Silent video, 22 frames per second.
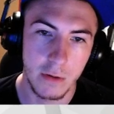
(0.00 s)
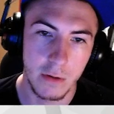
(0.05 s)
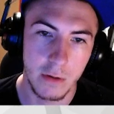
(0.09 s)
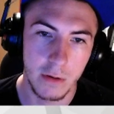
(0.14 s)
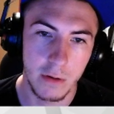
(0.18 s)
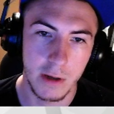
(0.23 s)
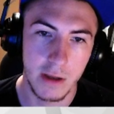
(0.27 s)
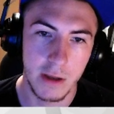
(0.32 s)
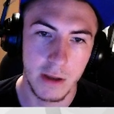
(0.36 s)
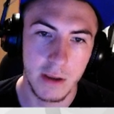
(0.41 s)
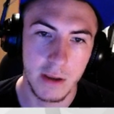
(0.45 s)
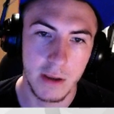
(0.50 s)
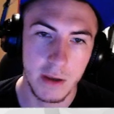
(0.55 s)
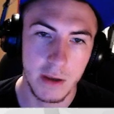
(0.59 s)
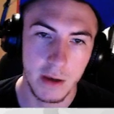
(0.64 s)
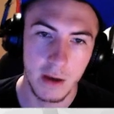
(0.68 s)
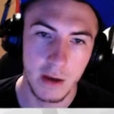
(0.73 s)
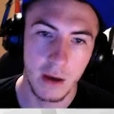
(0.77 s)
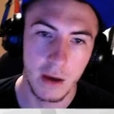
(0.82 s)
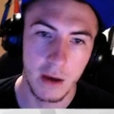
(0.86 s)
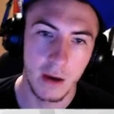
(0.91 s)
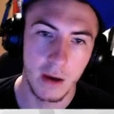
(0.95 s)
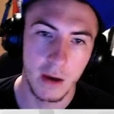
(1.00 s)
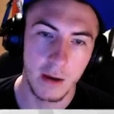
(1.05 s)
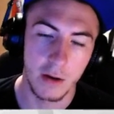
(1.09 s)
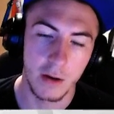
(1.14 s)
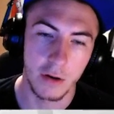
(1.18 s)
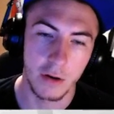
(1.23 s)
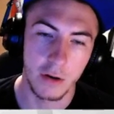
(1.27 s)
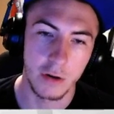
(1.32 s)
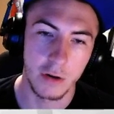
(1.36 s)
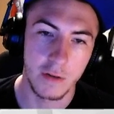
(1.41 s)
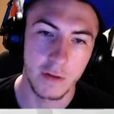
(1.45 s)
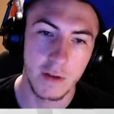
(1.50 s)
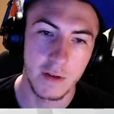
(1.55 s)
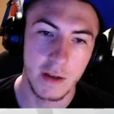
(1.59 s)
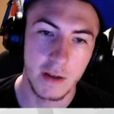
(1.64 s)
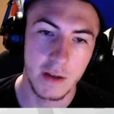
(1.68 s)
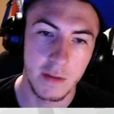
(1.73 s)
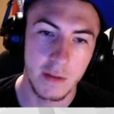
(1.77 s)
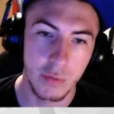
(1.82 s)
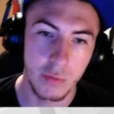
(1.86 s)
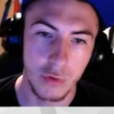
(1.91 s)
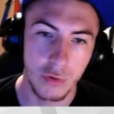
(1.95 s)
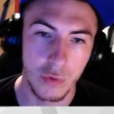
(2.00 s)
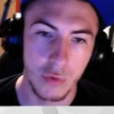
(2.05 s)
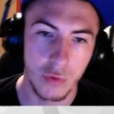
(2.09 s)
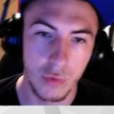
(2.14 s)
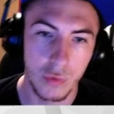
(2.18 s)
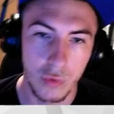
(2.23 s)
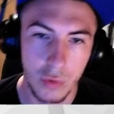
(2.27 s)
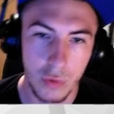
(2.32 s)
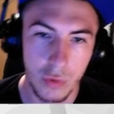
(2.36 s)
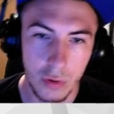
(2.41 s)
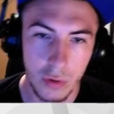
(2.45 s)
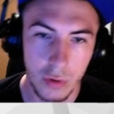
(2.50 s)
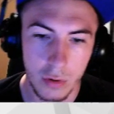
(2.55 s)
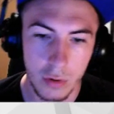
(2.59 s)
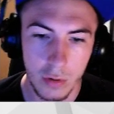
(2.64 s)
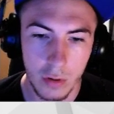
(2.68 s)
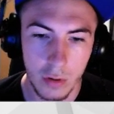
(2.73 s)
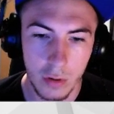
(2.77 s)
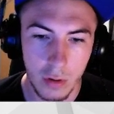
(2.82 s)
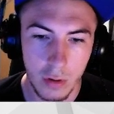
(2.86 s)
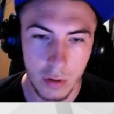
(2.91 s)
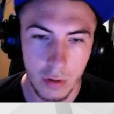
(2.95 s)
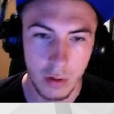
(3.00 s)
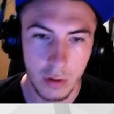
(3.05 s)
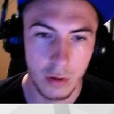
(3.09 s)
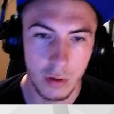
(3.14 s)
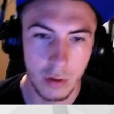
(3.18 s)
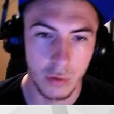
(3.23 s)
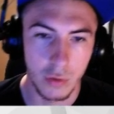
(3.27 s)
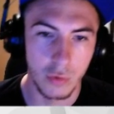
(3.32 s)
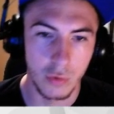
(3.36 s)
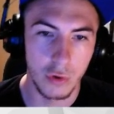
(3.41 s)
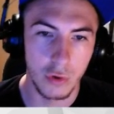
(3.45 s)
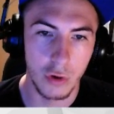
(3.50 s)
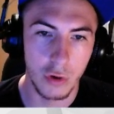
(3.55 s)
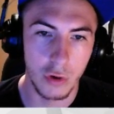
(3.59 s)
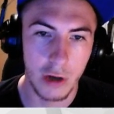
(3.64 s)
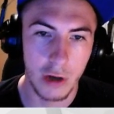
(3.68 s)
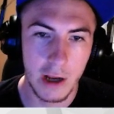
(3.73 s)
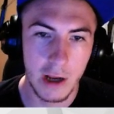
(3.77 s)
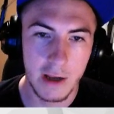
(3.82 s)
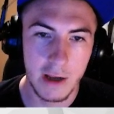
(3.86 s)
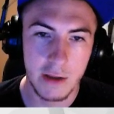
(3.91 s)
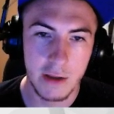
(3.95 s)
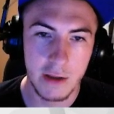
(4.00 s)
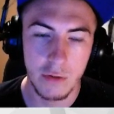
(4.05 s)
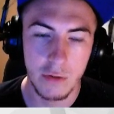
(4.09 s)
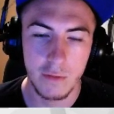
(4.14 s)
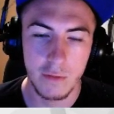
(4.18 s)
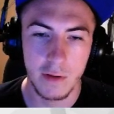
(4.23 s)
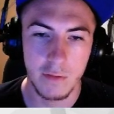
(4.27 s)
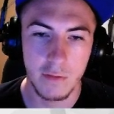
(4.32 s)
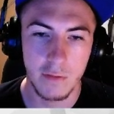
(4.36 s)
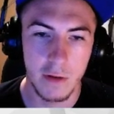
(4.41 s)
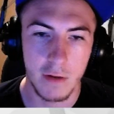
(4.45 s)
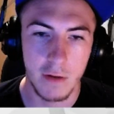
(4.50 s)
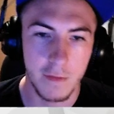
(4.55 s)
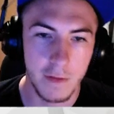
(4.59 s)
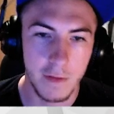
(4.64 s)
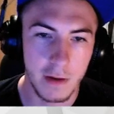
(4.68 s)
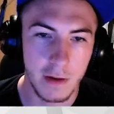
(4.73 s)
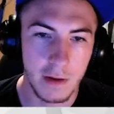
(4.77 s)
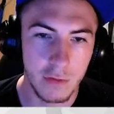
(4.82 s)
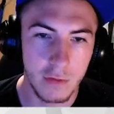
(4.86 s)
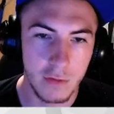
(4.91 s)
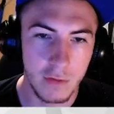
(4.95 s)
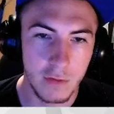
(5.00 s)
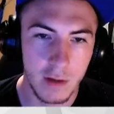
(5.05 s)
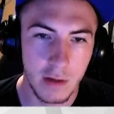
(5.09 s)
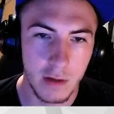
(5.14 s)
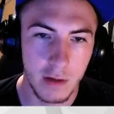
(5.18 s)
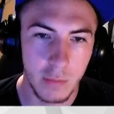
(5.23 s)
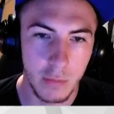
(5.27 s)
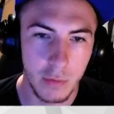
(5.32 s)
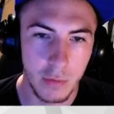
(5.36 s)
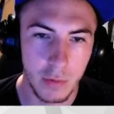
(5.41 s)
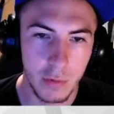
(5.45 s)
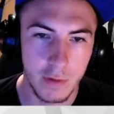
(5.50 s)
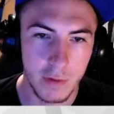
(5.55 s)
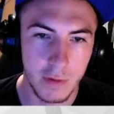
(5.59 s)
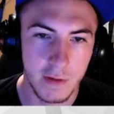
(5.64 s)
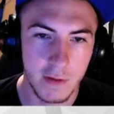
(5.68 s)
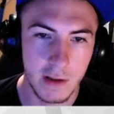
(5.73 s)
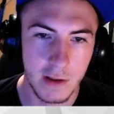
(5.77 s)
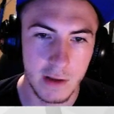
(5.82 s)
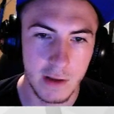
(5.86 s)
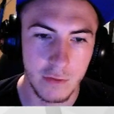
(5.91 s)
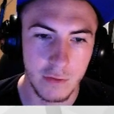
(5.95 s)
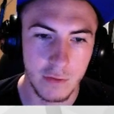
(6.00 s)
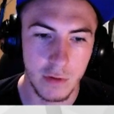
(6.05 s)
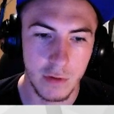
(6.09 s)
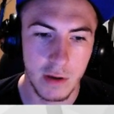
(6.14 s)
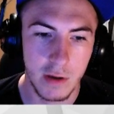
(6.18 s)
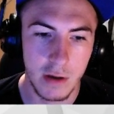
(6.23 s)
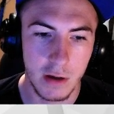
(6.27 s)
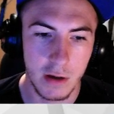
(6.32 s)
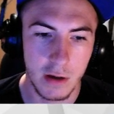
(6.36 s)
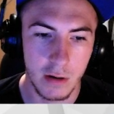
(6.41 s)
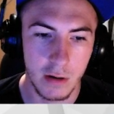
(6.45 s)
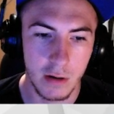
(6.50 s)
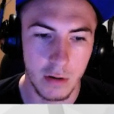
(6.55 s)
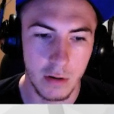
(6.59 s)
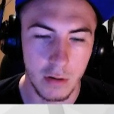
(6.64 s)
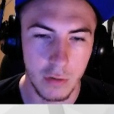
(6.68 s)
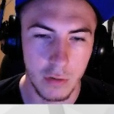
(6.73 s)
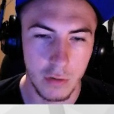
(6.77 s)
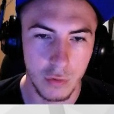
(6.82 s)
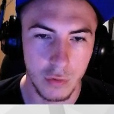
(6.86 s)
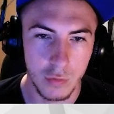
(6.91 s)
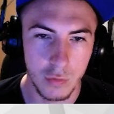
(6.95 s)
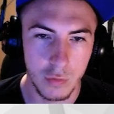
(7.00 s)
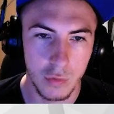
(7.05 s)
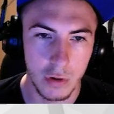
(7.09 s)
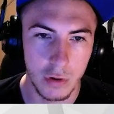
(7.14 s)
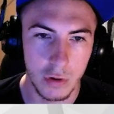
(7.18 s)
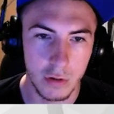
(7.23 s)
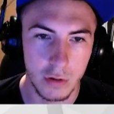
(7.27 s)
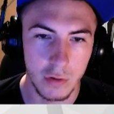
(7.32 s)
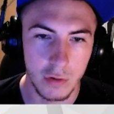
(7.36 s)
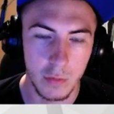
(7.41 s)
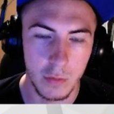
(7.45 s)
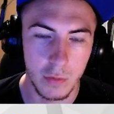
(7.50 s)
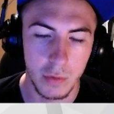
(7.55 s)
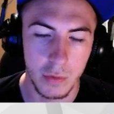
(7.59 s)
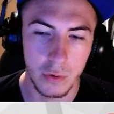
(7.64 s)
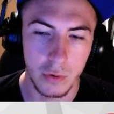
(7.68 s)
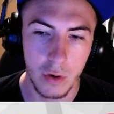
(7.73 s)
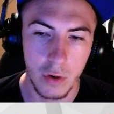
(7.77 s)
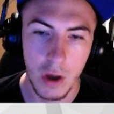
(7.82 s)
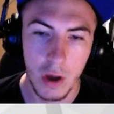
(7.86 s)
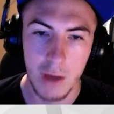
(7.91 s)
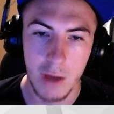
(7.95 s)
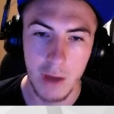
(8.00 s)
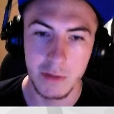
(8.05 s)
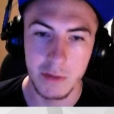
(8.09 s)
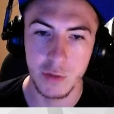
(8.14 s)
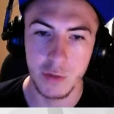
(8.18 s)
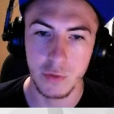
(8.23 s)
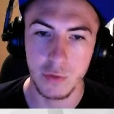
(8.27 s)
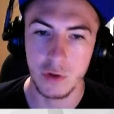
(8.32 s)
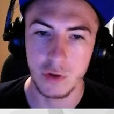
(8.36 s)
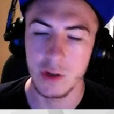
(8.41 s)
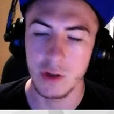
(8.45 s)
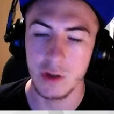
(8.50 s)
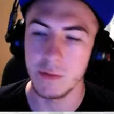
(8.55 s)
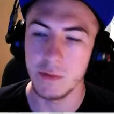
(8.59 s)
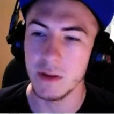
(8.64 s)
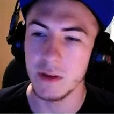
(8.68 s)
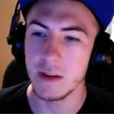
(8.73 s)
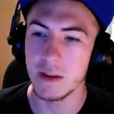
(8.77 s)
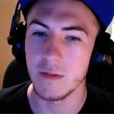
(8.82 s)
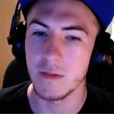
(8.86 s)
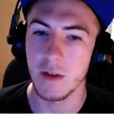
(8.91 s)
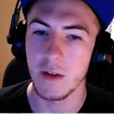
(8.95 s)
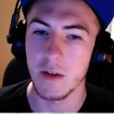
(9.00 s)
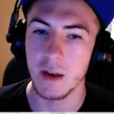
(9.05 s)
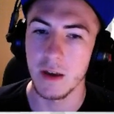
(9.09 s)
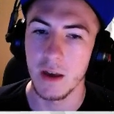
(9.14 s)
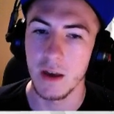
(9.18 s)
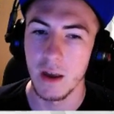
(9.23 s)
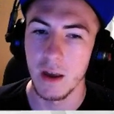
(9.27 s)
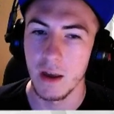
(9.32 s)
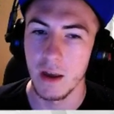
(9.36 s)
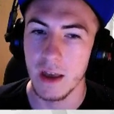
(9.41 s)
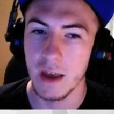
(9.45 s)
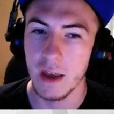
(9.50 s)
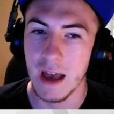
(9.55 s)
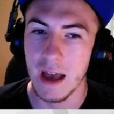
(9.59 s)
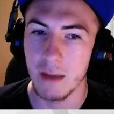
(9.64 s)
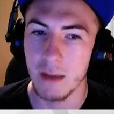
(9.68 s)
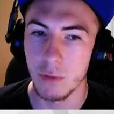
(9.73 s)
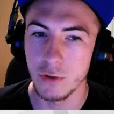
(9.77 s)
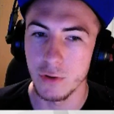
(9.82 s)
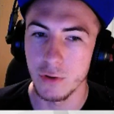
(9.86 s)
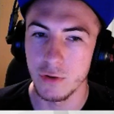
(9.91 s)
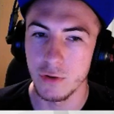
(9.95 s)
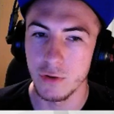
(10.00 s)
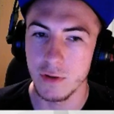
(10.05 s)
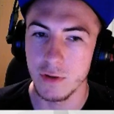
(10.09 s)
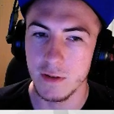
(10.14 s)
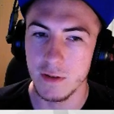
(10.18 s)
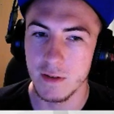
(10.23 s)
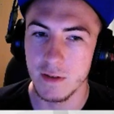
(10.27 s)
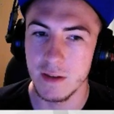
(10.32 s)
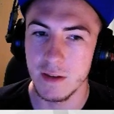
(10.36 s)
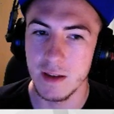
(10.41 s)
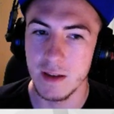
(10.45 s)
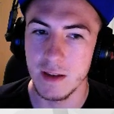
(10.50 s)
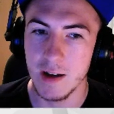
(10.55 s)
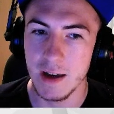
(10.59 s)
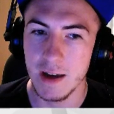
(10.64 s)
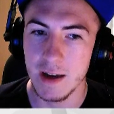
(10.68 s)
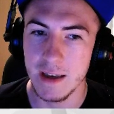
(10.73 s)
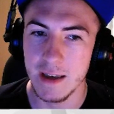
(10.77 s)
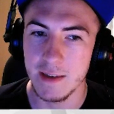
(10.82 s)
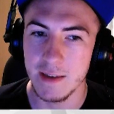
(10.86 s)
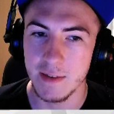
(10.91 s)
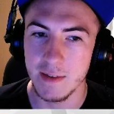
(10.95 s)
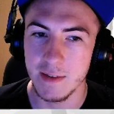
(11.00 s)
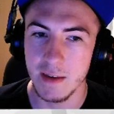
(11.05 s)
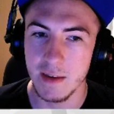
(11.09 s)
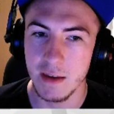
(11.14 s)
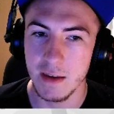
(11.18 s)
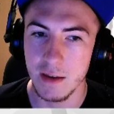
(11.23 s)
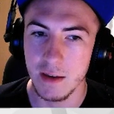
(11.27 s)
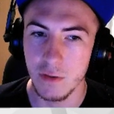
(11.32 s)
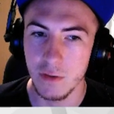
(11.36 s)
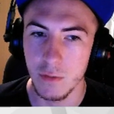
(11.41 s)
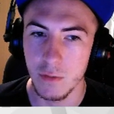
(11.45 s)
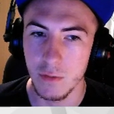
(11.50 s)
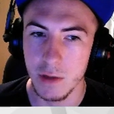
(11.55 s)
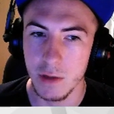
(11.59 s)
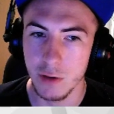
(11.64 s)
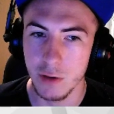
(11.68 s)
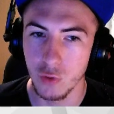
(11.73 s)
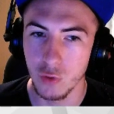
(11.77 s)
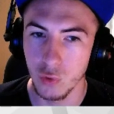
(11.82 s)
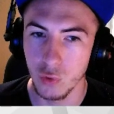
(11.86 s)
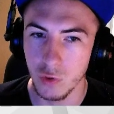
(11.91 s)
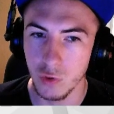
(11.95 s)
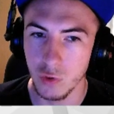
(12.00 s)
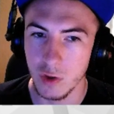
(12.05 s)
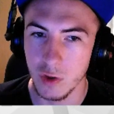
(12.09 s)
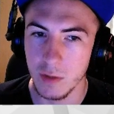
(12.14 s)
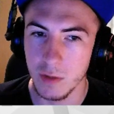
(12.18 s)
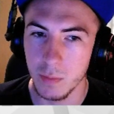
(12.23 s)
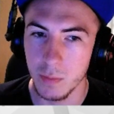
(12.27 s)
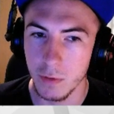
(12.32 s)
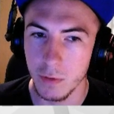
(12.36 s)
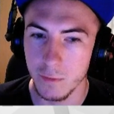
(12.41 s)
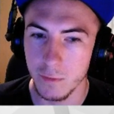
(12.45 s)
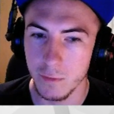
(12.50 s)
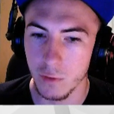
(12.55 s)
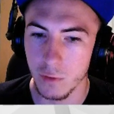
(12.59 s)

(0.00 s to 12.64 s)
Lenny dès le début de son tour. Donc là, Lenny va devoir faire tout ce qu'elle peut pour essayer de la soigner à coup de boîte de Pandore. Mais je pense que limite, il devrait abandonner cette idée-là et essayer de mettre tout ce qu'il peut sur, mm.